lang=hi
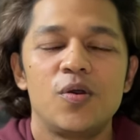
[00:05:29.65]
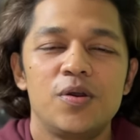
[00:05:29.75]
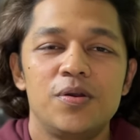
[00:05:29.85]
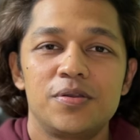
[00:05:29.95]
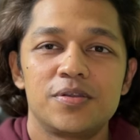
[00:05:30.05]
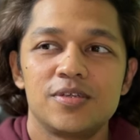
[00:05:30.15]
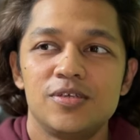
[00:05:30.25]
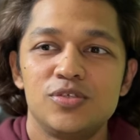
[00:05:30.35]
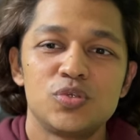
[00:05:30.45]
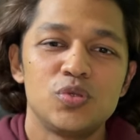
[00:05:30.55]
और
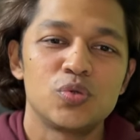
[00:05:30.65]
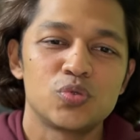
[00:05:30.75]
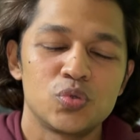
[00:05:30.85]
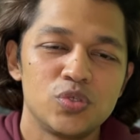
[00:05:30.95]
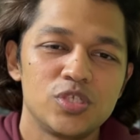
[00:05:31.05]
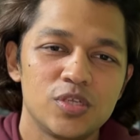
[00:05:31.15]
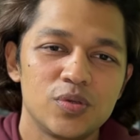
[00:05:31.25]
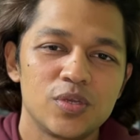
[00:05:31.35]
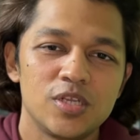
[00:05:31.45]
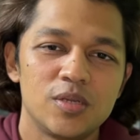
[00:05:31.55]
जो लोग सोच रहे
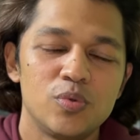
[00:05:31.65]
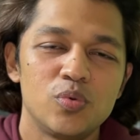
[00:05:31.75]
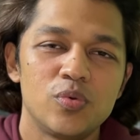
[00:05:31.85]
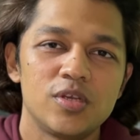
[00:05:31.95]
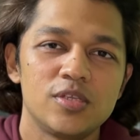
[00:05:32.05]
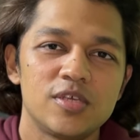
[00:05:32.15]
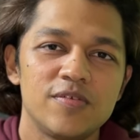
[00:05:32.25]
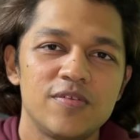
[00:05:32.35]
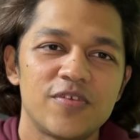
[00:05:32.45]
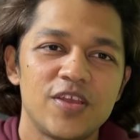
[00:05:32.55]
हो कि डब्लू वन
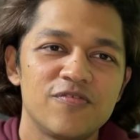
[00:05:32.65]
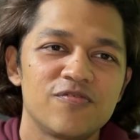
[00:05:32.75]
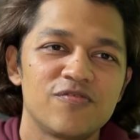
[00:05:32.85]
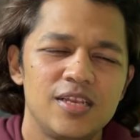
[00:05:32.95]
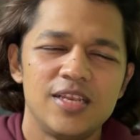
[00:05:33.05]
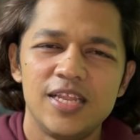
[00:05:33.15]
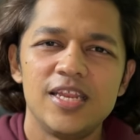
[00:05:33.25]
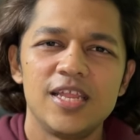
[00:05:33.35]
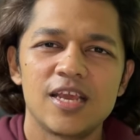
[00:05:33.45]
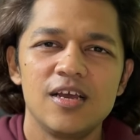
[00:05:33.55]
सेवन फाइव
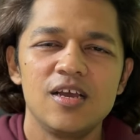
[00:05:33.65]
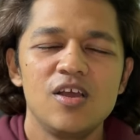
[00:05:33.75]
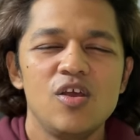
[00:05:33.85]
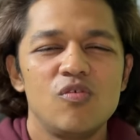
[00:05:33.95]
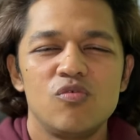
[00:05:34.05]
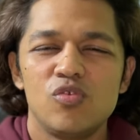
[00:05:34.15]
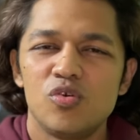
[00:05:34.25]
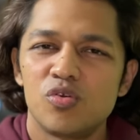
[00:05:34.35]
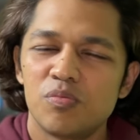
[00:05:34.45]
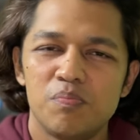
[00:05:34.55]
लेने का वो
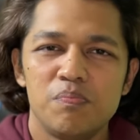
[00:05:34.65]
लोग